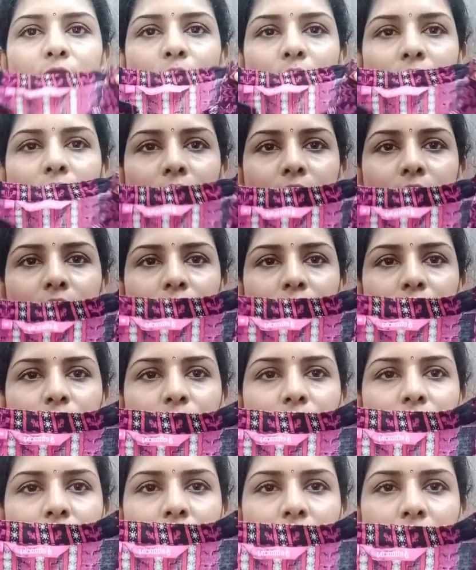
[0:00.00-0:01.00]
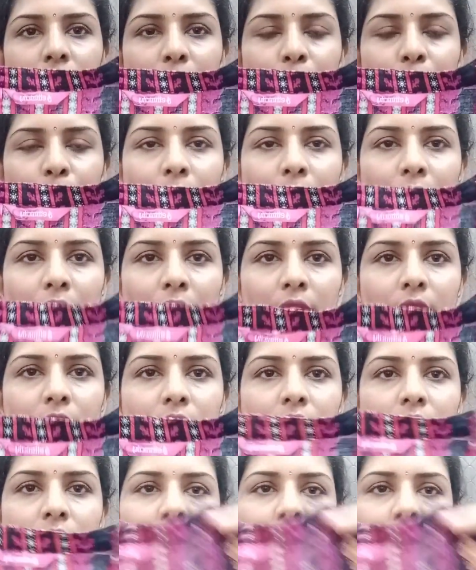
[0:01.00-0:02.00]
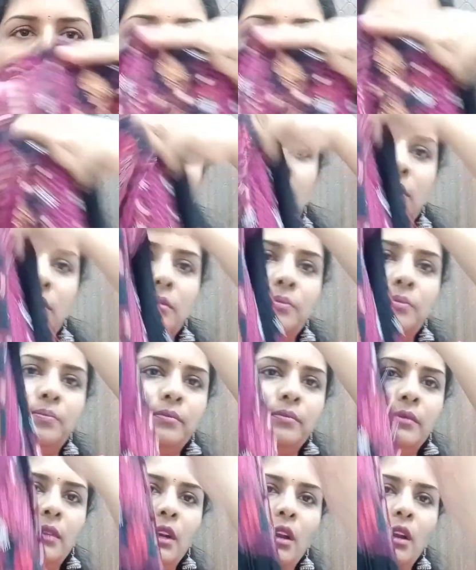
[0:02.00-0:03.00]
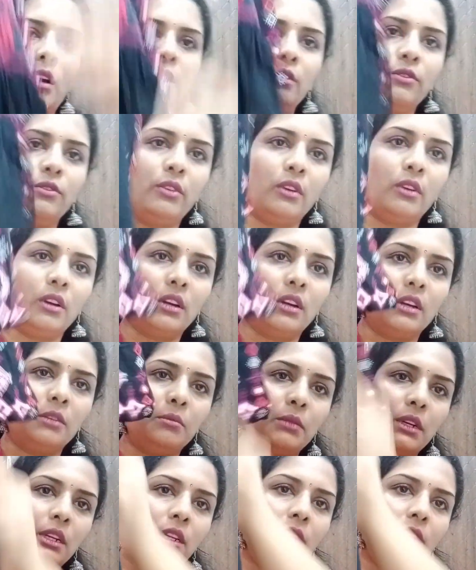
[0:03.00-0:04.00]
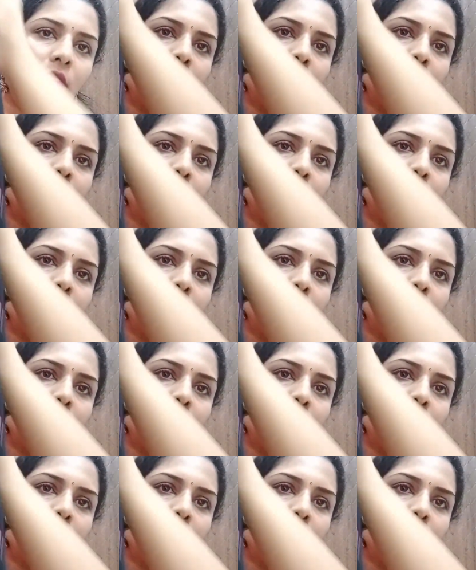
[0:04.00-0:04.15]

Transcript: సో నెక్స్ట్ వచ్చి ఇలా బ్లాక్ కలర్ లాంగ్ ఫ్రాక్ అనమాట